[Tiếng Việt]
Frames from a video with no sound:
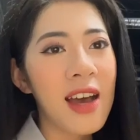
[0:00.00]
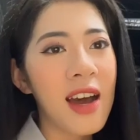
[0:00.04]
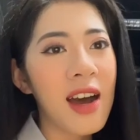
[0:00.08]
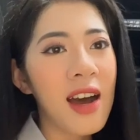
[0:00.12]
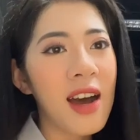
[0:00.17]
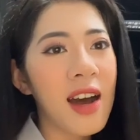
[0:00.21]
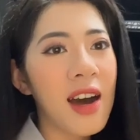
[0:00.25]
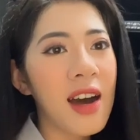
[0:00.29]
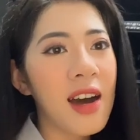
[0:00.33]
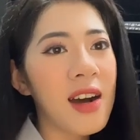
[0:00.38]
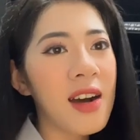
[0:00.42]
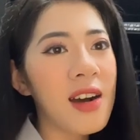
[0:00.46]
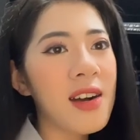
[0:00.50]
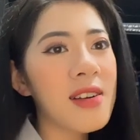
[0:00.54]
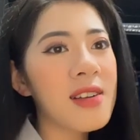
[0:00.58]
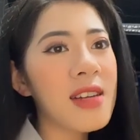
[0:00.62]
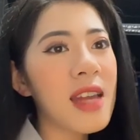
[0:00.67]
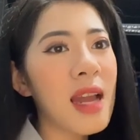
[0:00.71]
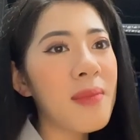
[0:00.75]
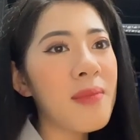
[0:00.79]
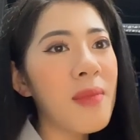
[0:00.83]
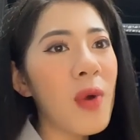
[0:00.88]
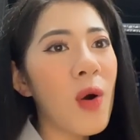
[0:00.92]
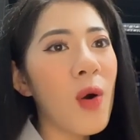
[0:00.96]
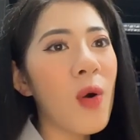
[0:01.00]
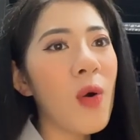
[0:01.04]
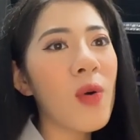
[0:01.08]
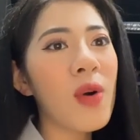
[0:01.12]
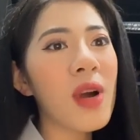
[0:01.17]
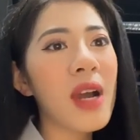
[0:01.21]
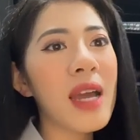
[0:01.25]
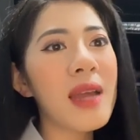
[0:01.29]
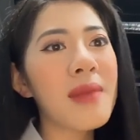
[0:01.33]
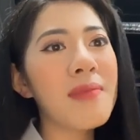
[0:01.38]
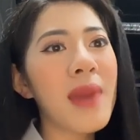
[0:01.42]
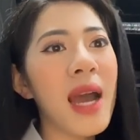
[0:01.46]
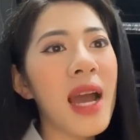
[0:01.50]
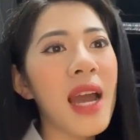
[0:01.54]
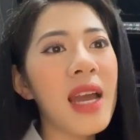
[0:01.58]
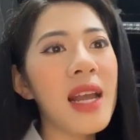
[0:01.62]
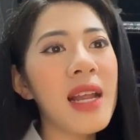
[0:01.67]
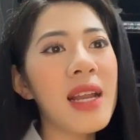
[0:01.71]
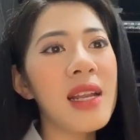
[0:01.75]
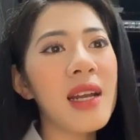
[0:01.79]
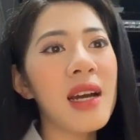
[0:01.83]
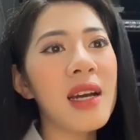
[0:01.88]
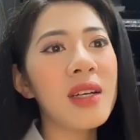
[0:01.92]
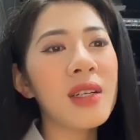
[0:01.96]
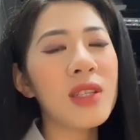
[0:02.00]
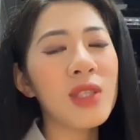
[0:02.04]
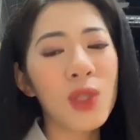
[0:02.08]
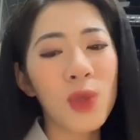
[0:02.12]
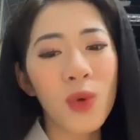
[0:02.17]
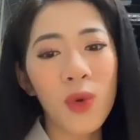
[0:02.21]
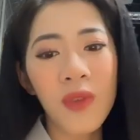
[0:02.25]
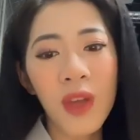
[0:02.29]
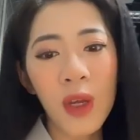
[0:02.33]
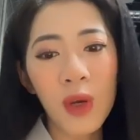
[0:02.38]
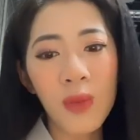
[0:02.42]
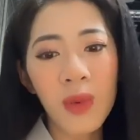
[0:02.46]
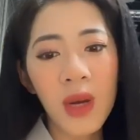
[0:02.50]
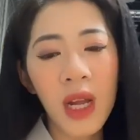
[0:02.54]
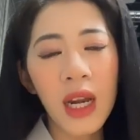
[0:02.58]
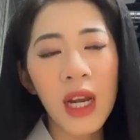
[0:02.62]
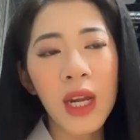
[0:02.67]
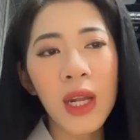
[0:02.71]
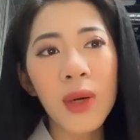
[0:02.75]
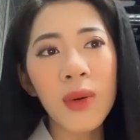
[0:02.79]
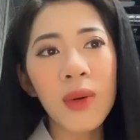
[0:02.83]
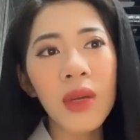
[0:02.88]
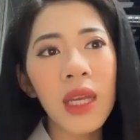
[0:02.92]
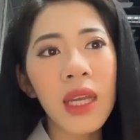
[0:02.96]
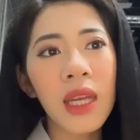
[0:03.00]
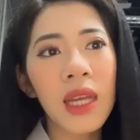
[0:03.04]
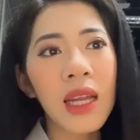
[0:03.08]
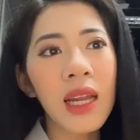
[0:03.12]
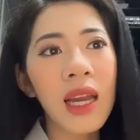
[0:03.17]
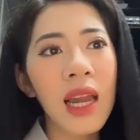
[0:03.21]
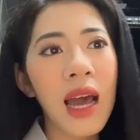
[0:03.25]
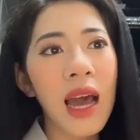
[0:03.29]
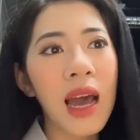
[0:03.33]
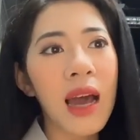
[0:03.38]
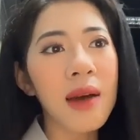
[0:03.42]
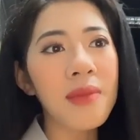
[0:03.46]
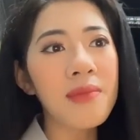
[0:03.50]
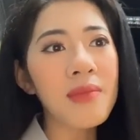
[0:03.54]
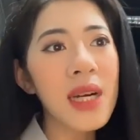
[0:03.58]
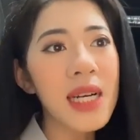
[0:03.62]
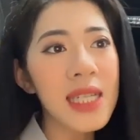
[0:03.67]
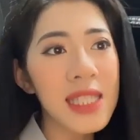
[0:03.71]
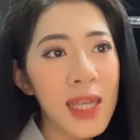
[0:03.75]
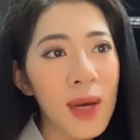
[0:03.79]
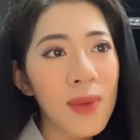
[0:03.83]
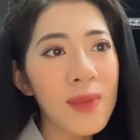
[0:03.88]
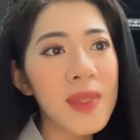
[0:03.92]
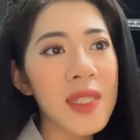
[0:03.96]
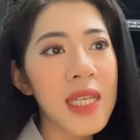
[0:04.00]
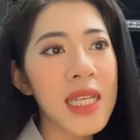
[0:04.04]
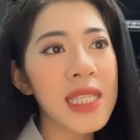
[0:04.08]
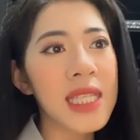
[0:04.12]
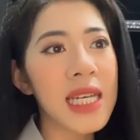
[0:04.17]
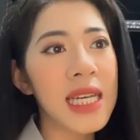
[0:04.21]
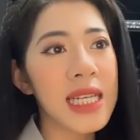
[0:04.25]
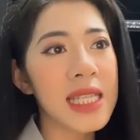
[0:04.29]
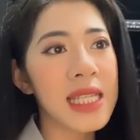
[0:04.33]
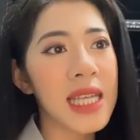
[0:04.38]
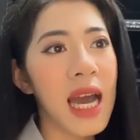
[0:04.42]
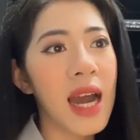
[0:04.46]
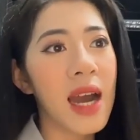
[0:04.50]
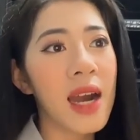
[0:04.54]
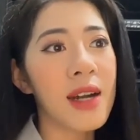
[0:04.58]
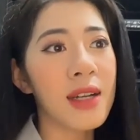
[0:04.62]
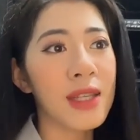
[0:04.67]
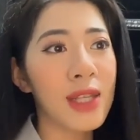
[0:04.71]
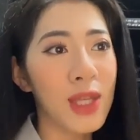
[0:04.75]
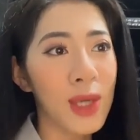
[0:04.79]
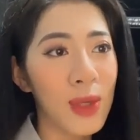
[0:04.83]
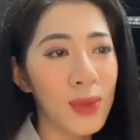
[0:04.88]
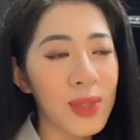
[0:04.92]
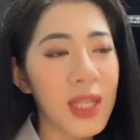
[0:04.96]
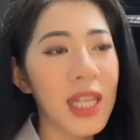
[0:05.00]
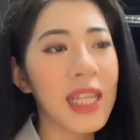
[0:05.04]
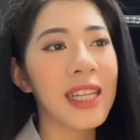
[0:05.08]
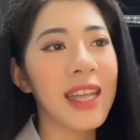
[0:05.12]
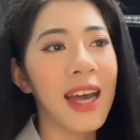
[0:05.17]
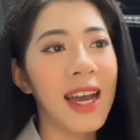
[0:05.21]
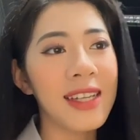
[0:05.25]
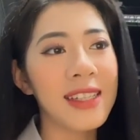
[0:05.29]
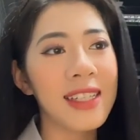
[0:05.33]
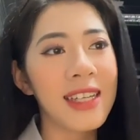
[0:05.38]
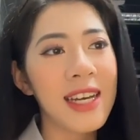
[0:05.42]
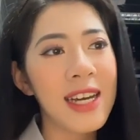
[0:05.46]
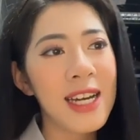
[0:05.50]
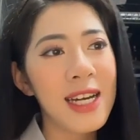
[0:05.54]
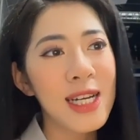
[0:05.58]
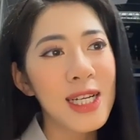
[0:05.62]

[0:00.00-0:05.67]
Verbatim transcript: Ờ, ở Nam Bộ, ngày mai ờ, quý vị cũng cần lưu ý là mưa rông sẽ xảy ra ở nhiều tỉnh thành.